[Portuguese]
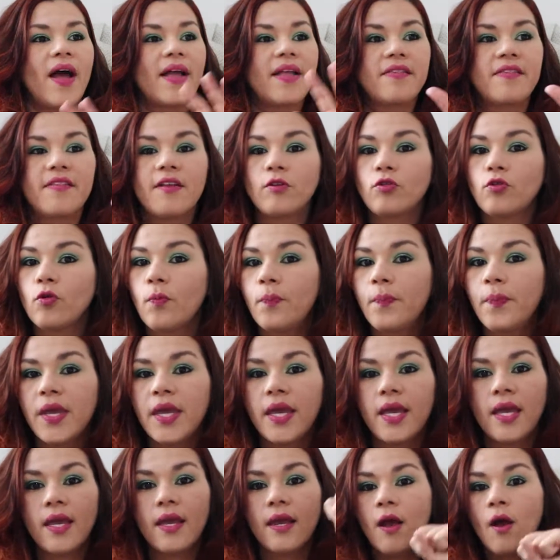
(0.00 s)
vai
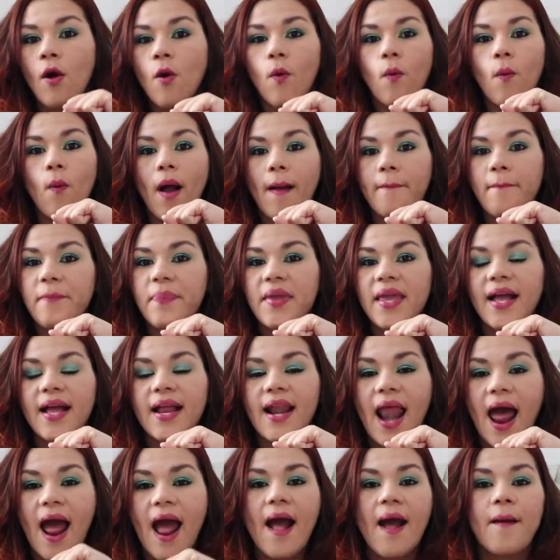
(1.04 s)
desentupir uma pia
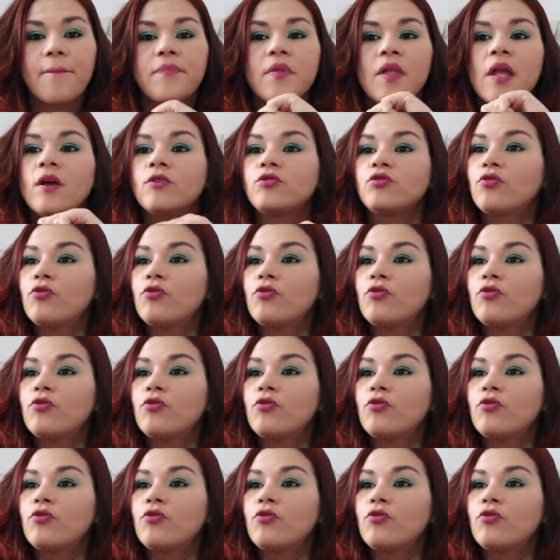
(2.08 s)
lá,